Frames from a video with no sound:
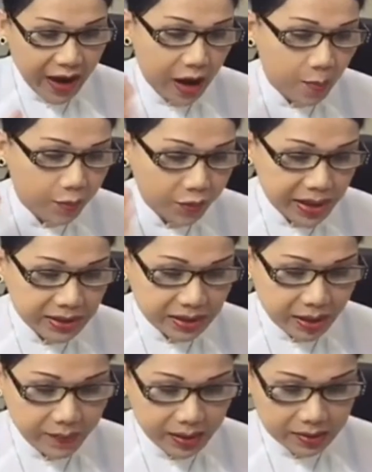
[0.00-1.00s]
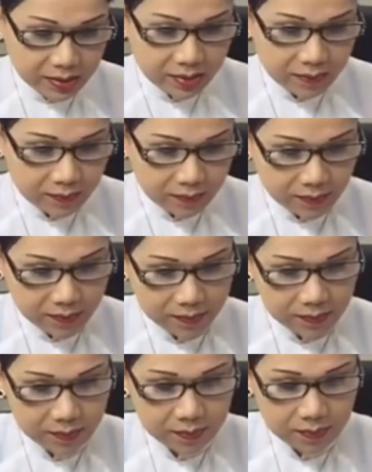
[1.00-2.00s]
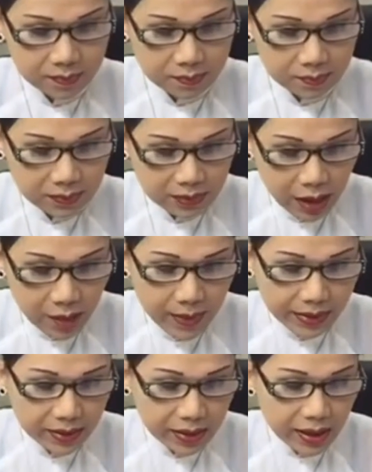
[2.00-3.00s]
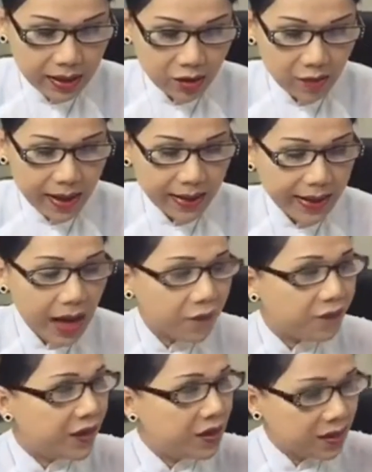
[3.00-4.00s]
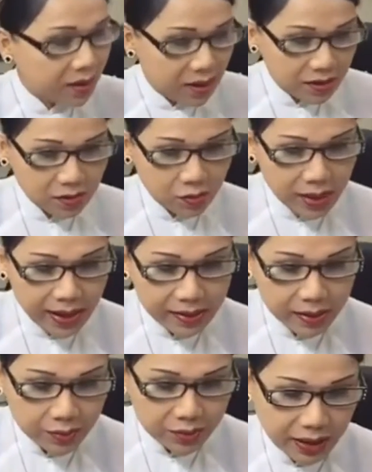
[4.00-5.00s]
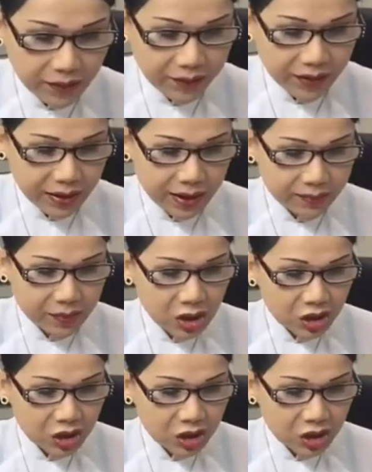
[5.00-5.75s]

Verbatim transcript: và ông Restamers để mà vấn đề là kêu bằng cắt viện trợ của đảng sản việt nam